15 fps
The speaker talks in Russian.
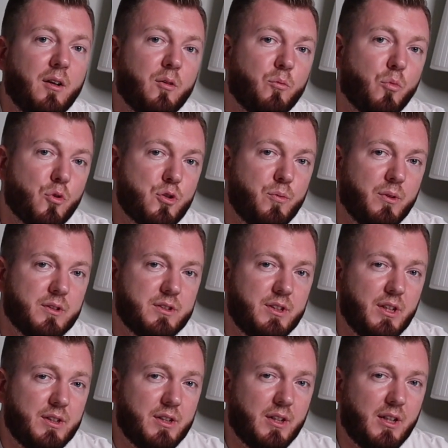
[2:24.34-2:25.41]
Bushmills
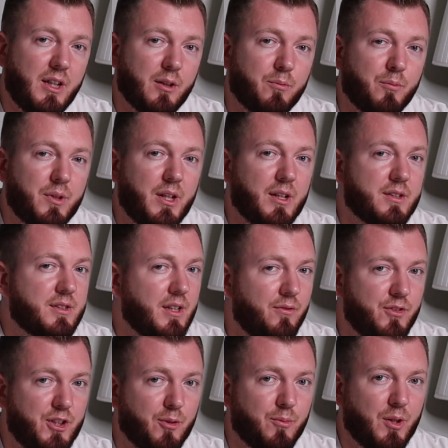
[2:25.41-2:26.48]
10 лет мне
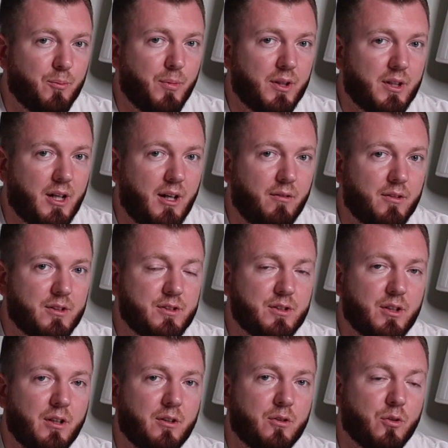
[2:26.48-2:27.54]
совсем не
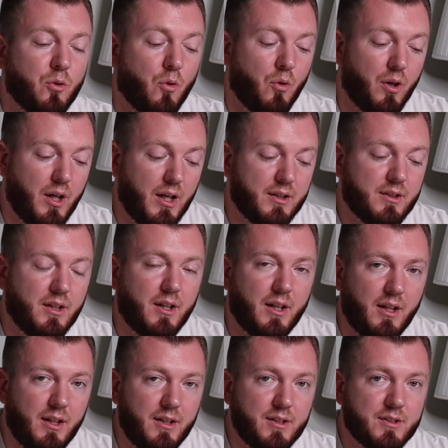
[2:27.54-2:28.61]
понравился, но это
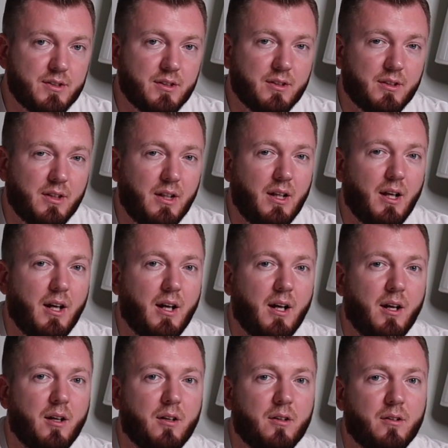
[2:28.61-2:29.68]
релиз
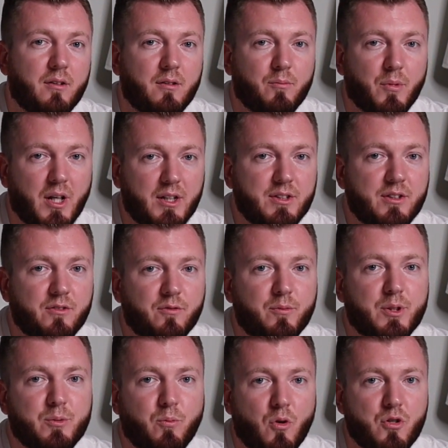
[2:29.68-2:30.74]
для э, магазинов
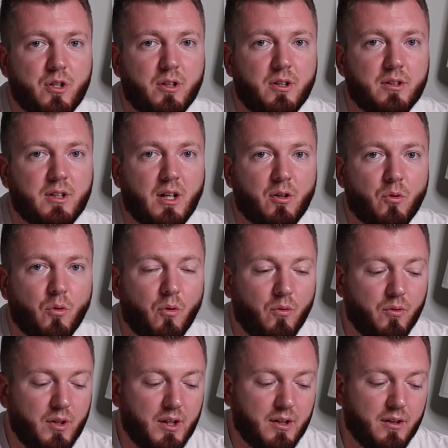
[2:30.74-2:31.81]
беспошлиной
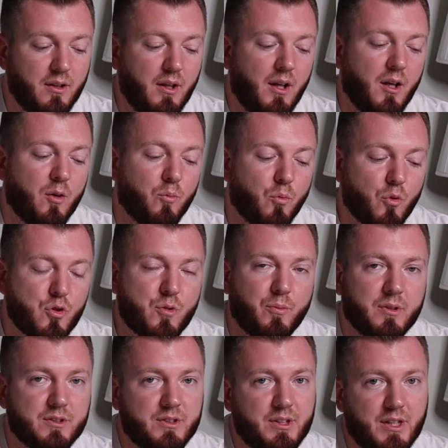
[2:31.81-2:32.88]
торговли
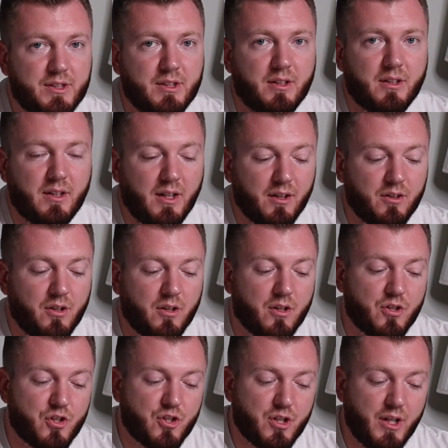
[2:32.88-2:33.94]
Bushmills 10 лет
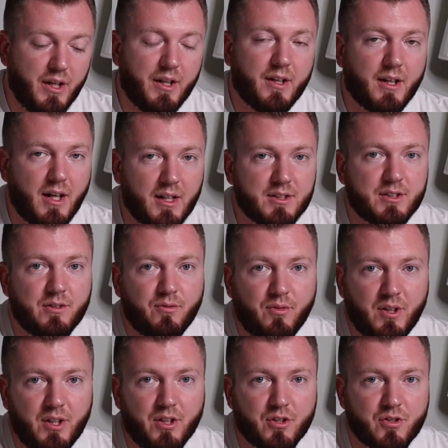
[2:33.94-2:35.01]
Sherry Cask
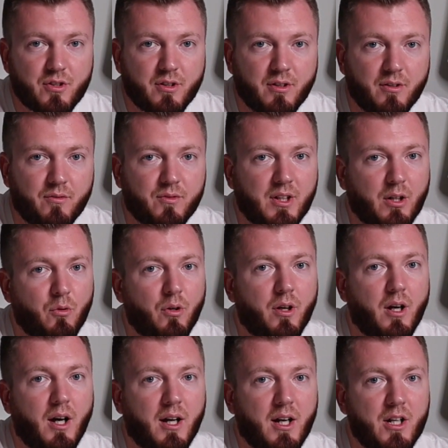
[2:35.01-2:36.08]
Finish в
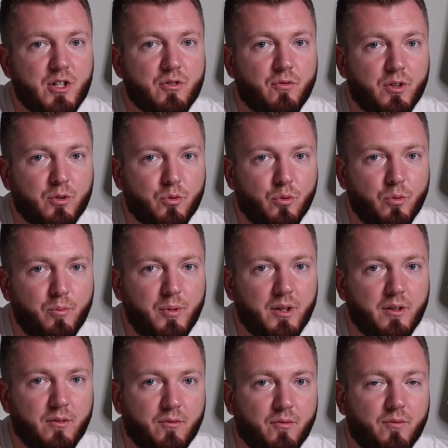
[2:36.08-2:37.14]
такой оранжевой
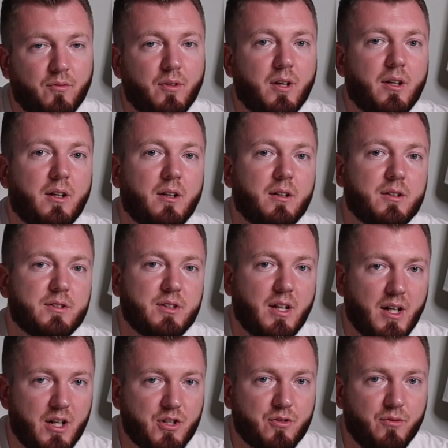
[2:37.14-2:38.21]
тубе, в, э, с
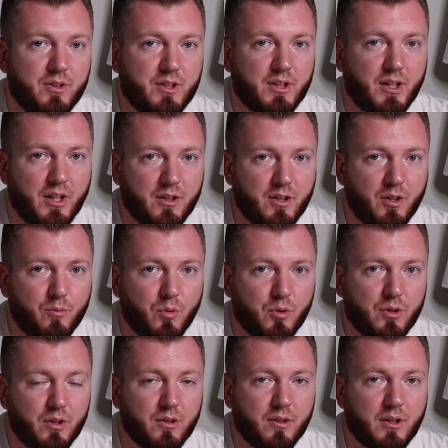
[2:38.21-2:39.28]
оранжевой этикеткой
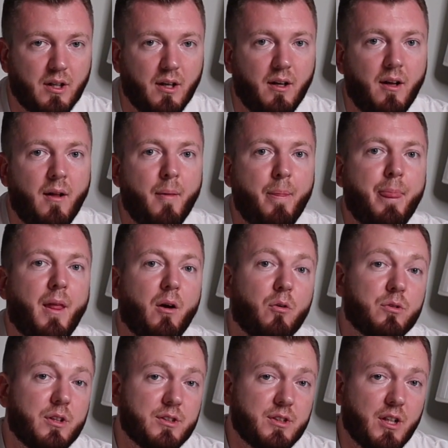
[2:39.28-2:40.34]
бутылка.
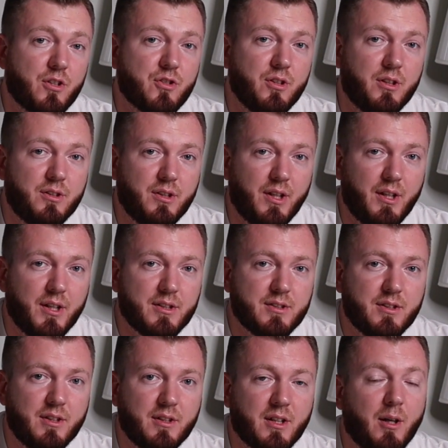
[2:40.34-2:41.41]
Он достаточно
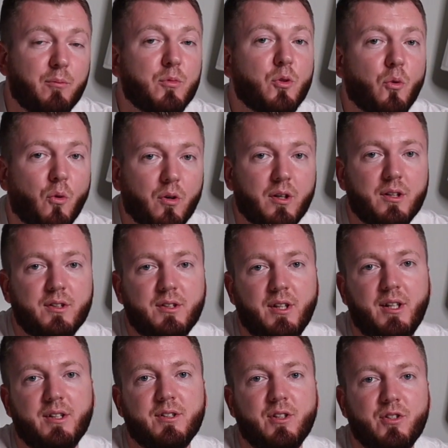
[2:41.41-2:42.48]
интересный, намного
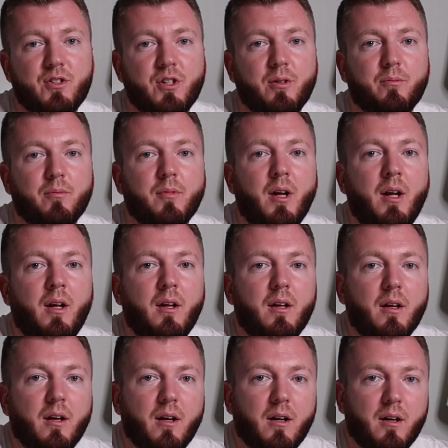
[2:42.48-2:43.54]
интереснее, чем
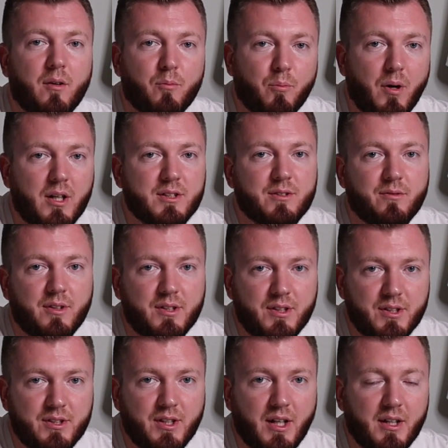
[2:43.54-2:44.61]
э, базовая
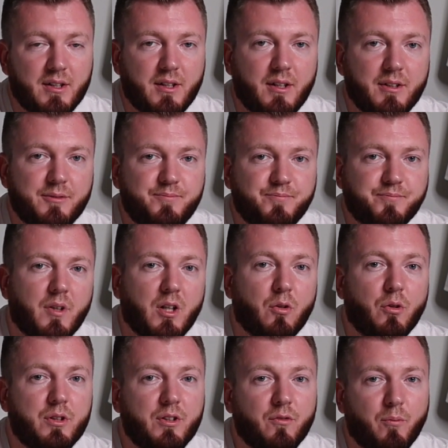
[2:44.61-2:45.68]
десятка.
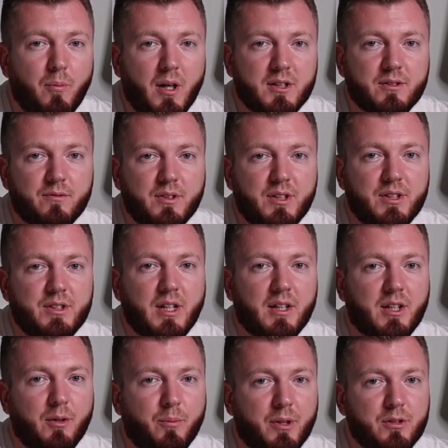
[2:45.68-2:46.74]
Хоть и в базовой
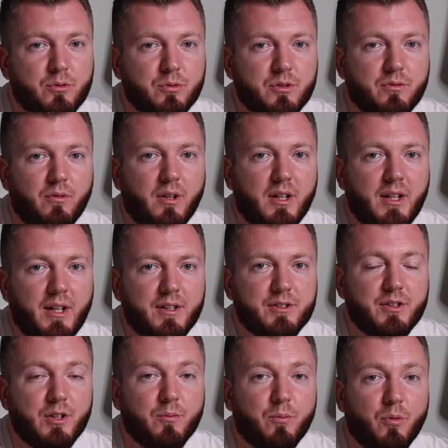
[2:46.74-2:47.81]
десятке присутствовали
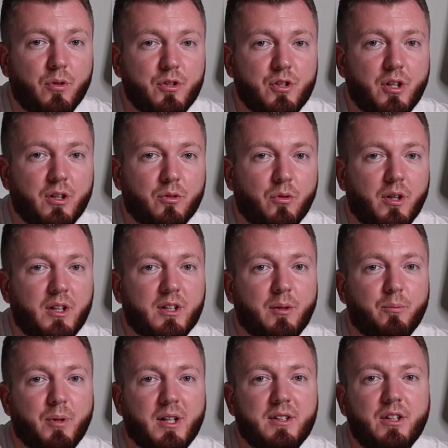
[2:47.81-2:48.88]
хересные бочки, но они
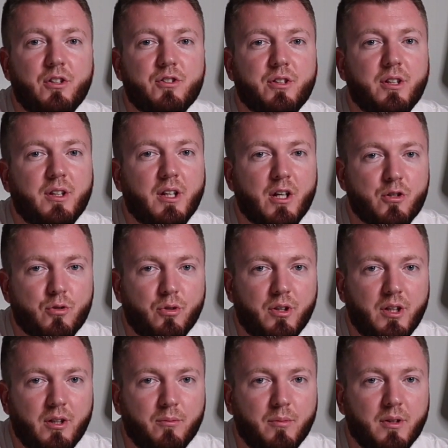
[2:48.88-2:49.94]
там практически
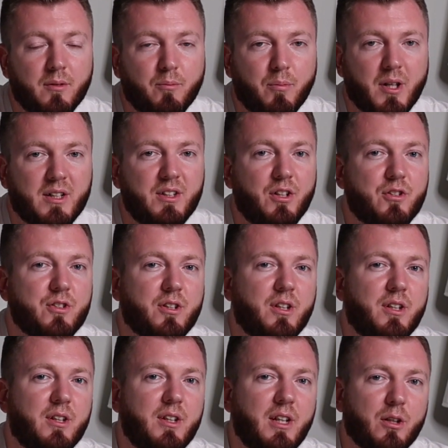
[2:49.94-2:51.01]
неощутимы,
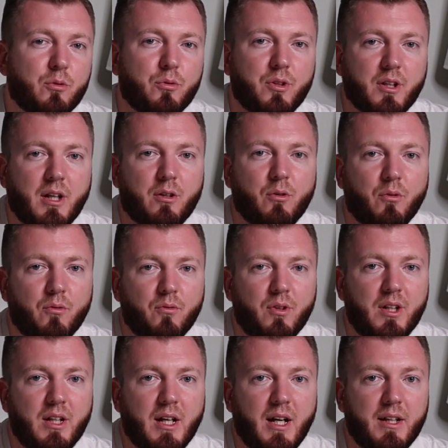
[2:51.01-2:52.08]
практически нету никакого
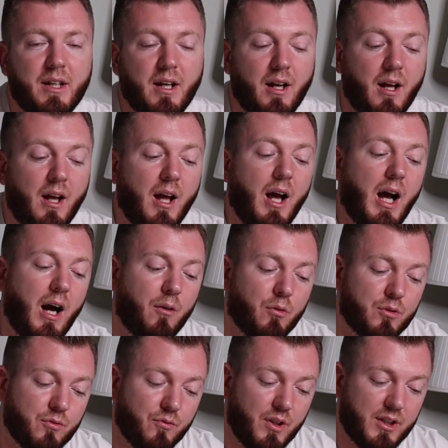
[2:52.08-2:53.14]
влияния. А
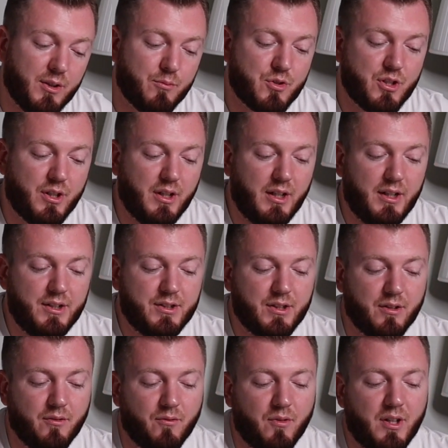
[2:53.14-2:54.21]
вот в этом же
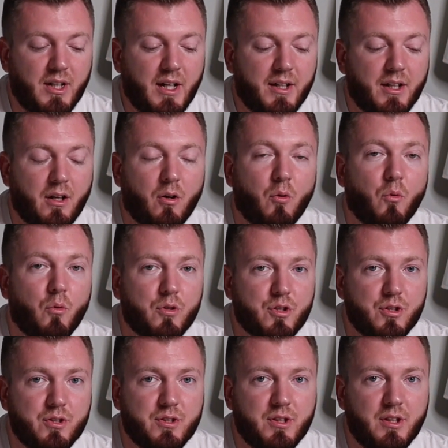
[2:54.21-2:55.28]
релизе влияние
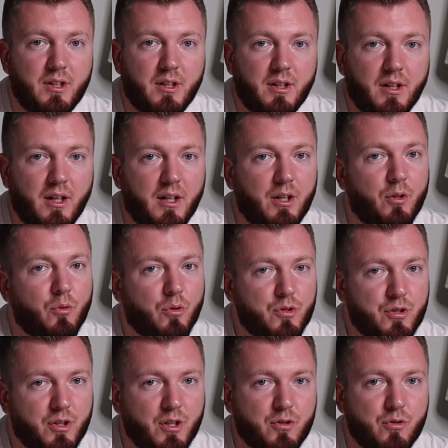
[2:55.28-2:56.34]
очень сильное и
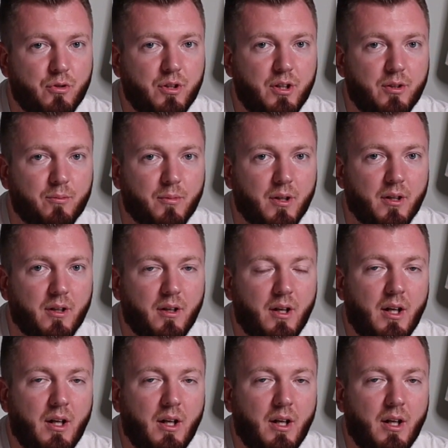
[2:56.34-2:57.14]
очень ощутимое.